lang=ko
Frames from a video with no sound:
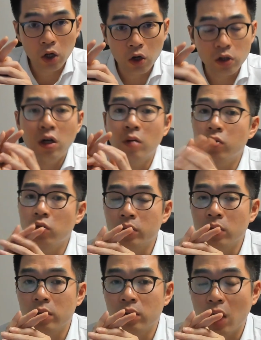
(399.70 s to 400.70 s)
이런
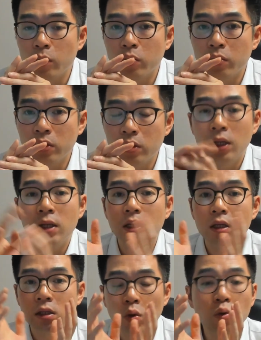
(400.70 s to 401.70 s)
부분들이 대부분
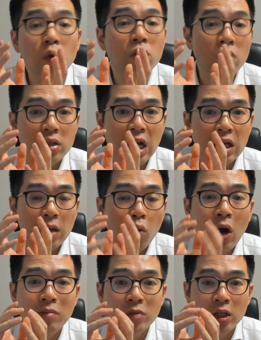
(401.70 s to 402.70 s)
이 소통 역량에
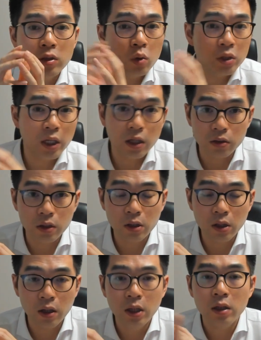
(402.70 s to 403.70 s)
포함되는 소재이거든요.